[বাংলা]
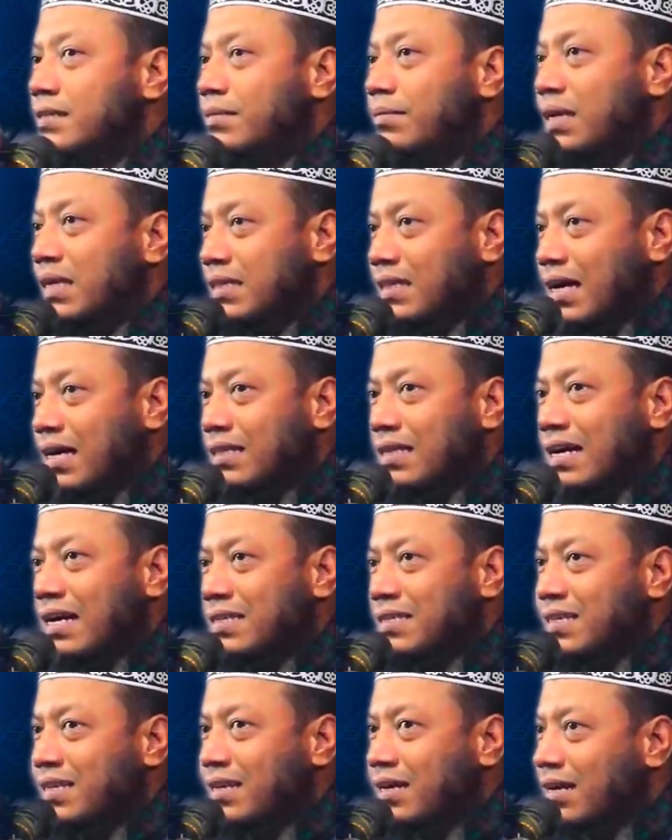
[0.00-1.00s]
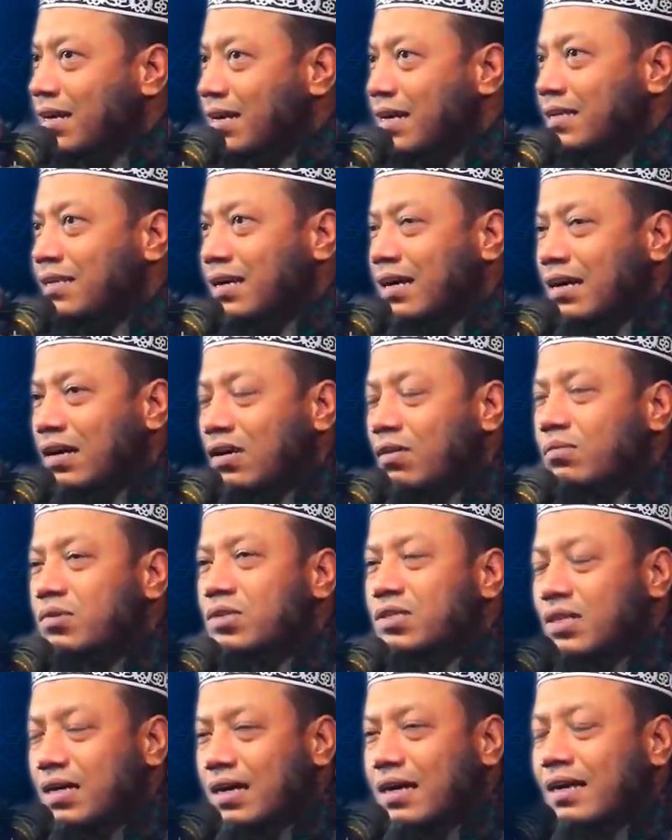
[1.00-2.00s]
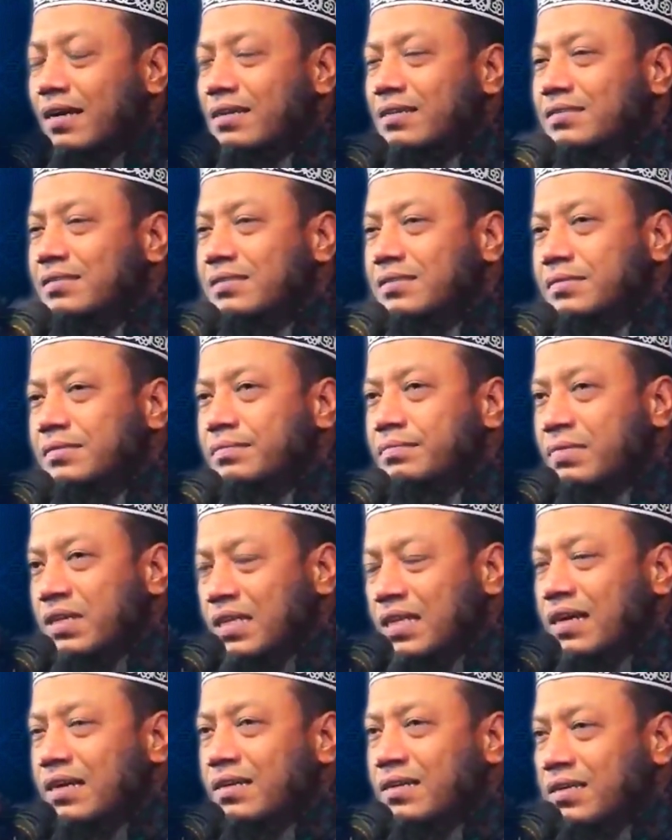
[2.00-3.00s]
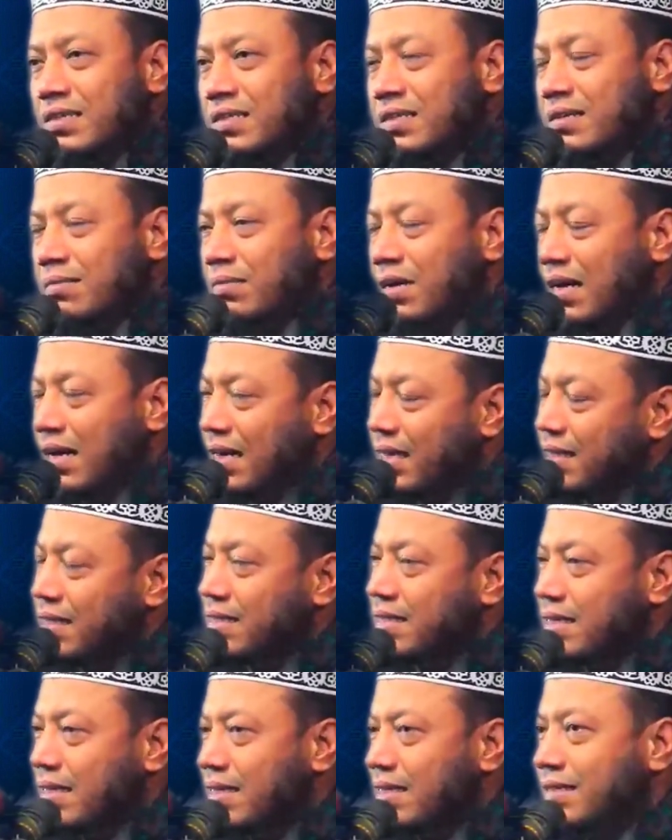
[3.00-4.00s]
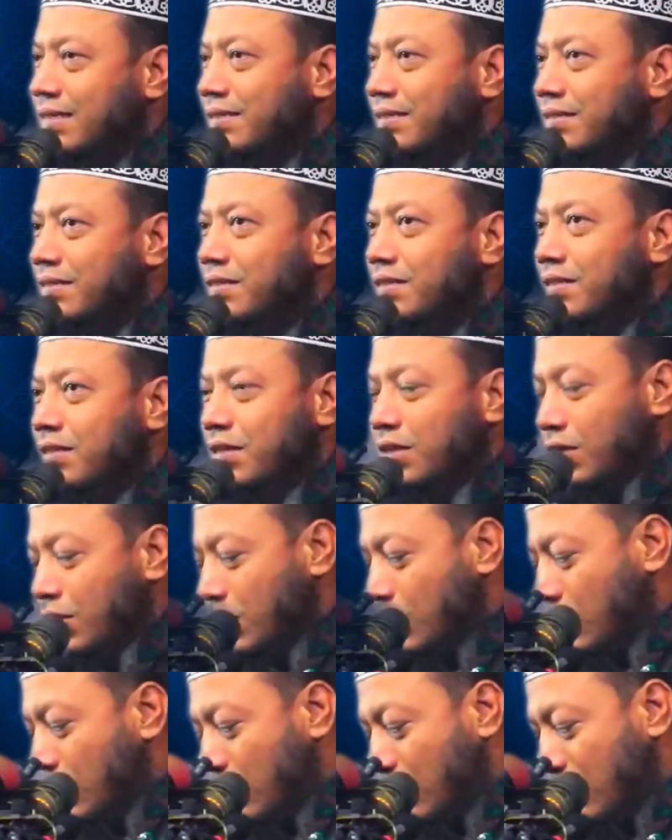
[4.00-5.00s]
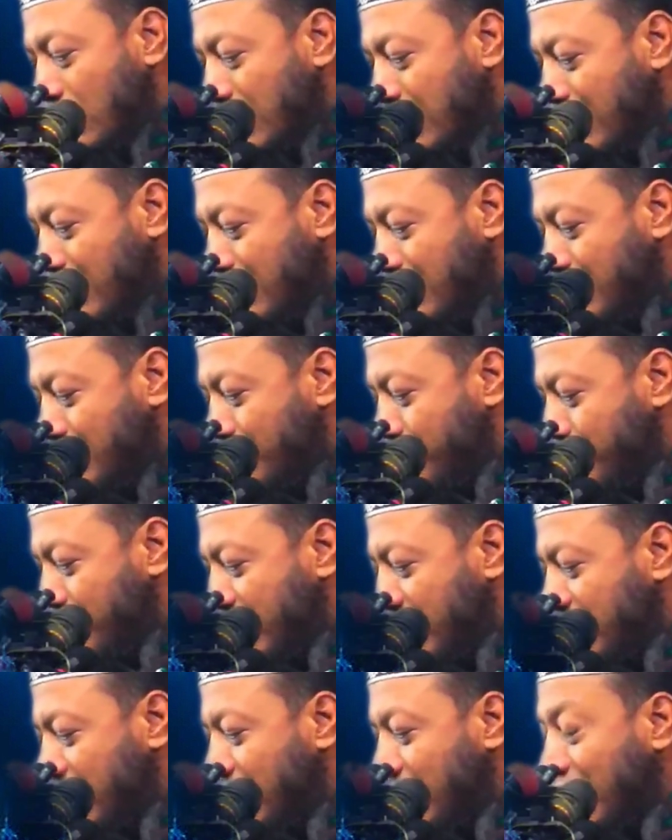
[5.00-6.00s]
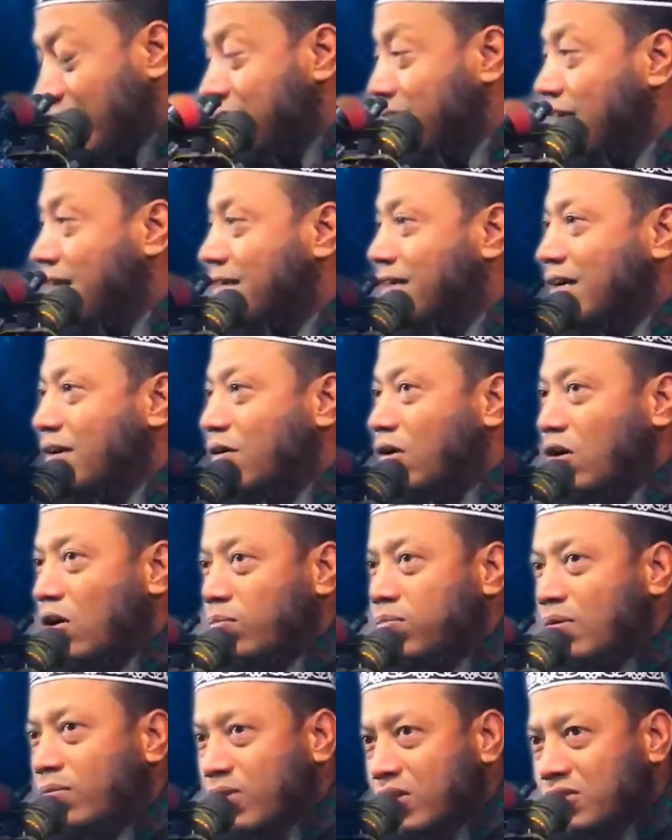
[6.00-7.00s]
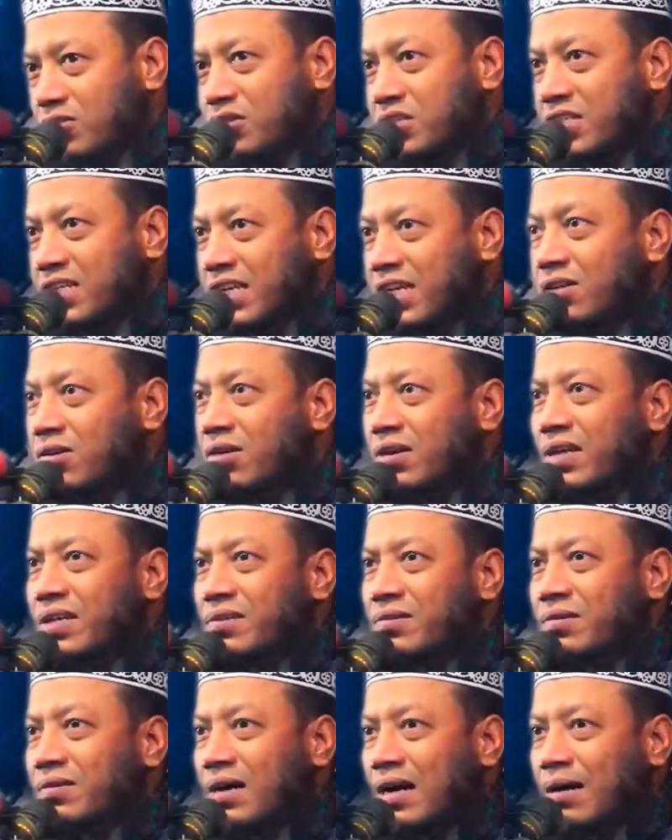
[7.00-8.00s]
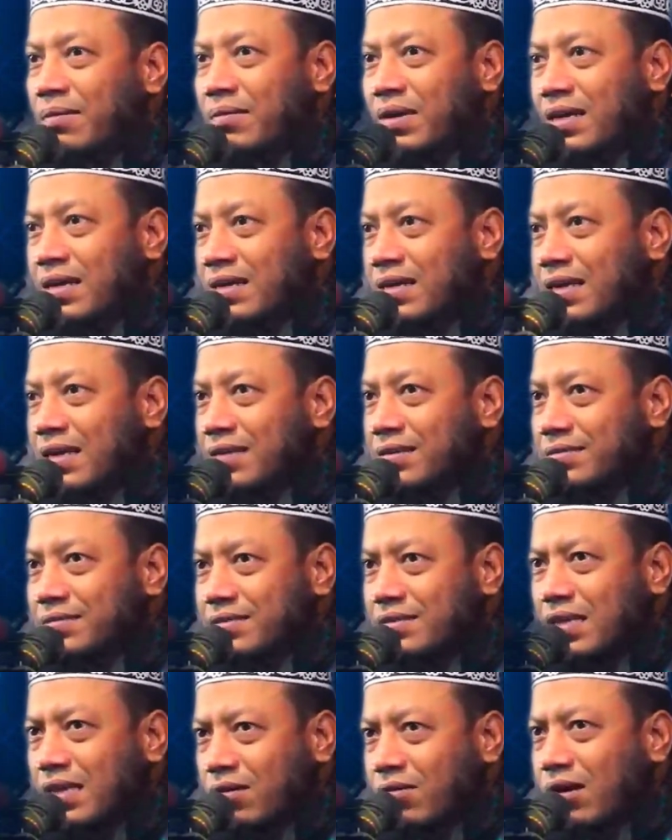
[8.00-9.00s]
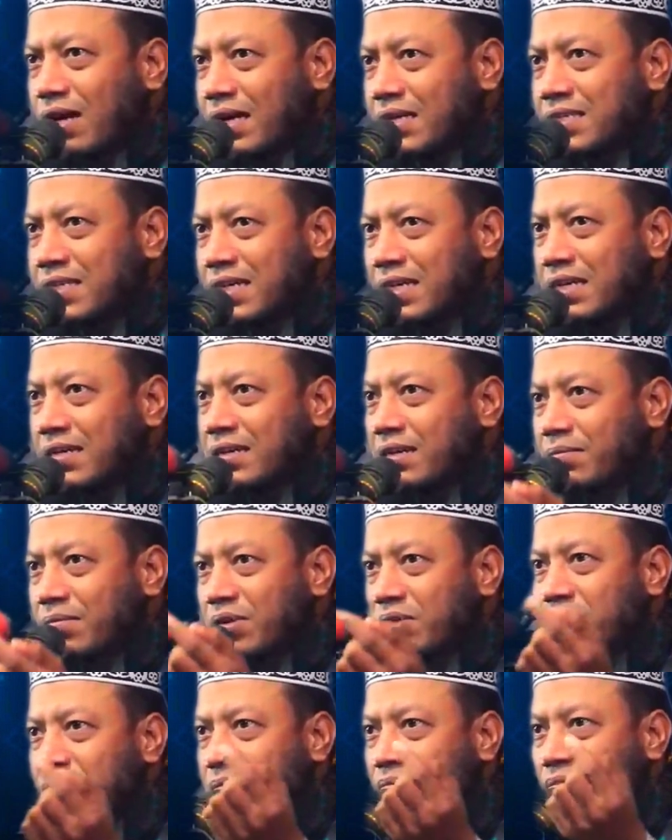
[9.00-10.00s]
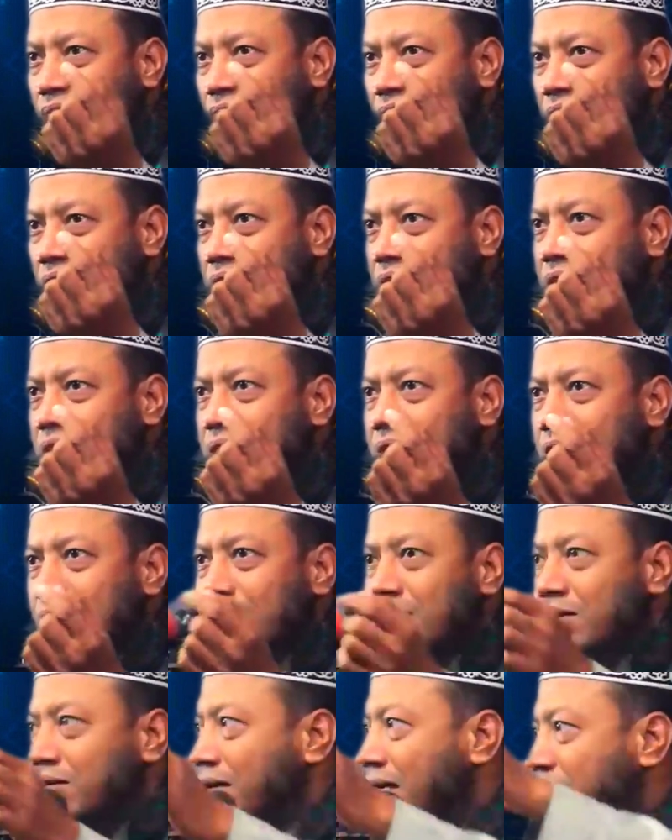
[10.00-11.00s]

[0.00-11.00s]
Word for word: আমার দাদা জেলখানায় থাকা অবস্থায় বিদায় নিয়েছে মারা গেছে উনি বেঁচে থাকতে একটা গল্প বলতো শিক্ষণীয় আমি কয়েক সেকেন্ডের ভেতরে বলছি একটু